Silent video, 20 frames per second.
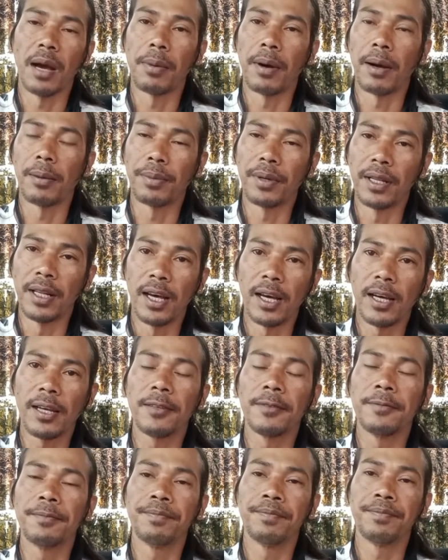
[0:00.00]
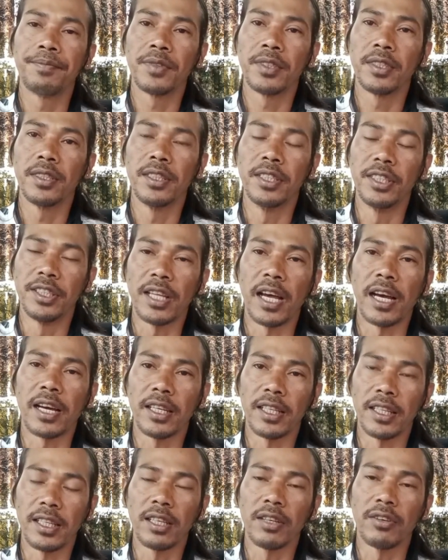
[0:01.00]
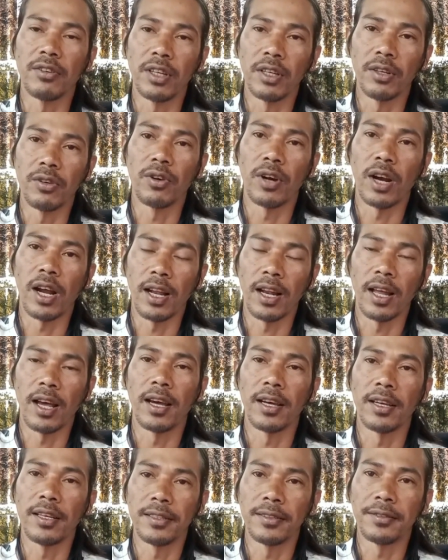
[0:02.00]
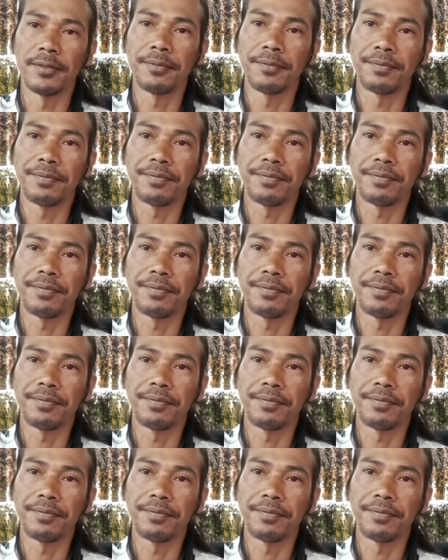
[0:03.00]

apabila disakiti oleh orang lain